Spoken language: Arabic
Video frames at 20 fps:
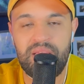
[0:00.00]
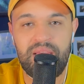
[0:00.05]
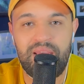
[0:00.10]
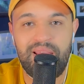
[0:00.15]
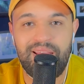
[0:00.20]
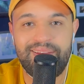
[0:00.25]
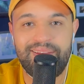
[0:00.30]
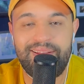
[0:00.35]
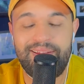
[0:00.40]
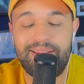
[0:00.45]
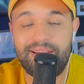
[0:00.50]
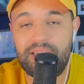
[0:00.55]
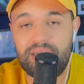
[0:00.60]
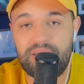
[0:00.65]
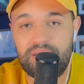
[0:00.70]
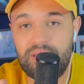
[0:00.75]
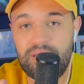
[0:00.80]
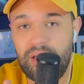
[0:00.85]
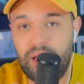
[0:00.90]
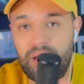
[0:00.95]
قال لي
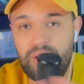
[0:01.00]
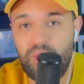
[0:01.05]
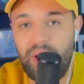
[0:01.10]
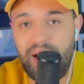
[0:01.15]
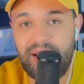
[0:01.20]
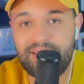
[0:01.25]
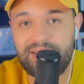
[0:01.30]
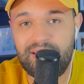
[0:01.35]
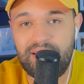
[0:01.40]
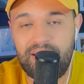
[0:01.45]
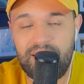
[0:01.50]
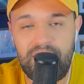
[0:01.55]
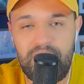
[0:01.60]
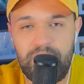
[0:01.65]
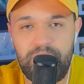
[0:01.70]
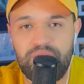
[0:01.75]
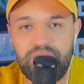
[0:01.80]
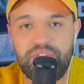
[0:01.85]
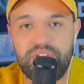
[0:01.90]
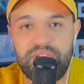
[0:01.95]
غيدينا لواحد الخلا
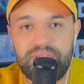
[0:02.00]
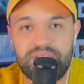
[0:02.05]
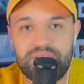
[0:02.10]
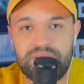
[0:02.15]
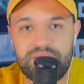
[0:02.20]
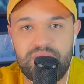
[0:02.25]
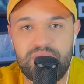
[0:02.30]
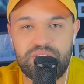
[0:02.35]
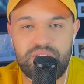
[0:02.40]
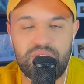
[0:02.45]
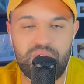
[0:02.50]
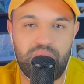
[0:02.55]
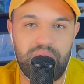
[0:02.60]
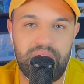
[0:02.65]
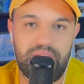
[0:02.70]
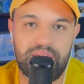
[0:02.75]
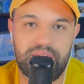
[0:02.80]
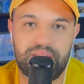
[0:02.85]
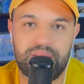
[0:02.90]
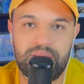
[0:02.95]
ما فيه حتى شي
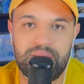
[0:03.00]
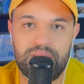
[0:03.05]
واحد